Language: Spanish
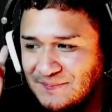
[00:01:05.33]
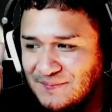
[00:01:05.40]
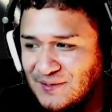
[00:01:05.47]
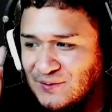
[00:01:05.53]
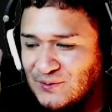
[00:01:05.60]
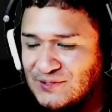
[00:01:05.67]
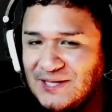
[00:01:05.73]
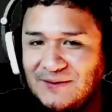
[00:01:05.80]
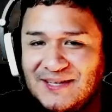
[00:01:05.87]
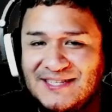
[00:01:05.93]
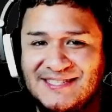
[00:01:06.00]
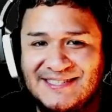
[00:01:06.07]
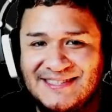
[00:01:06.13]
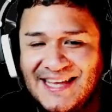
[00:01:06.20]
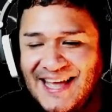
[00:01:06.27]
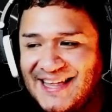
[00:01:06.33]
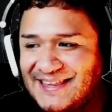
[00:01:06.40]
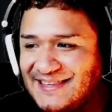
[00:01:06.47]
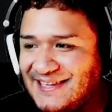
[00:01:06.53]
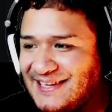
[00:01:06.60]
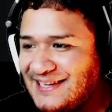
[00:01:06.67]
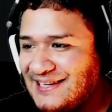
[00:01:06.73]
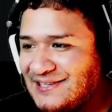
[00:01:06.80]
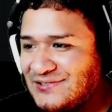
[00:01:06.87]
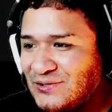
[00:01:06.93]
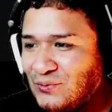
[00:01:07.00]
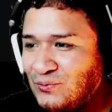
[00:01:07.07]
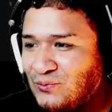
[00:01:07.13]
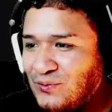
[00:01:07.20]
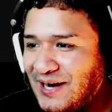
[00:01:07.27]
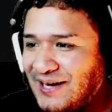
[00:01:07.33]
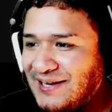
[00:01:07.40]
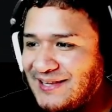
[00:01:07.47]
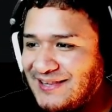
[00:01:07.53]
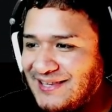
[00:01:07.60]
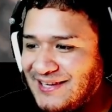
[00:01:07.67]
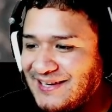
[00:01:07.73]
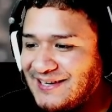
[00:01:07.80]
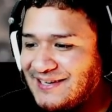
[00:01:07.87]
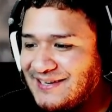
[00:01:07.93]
Me gusta bastante el soundtrack que tiene.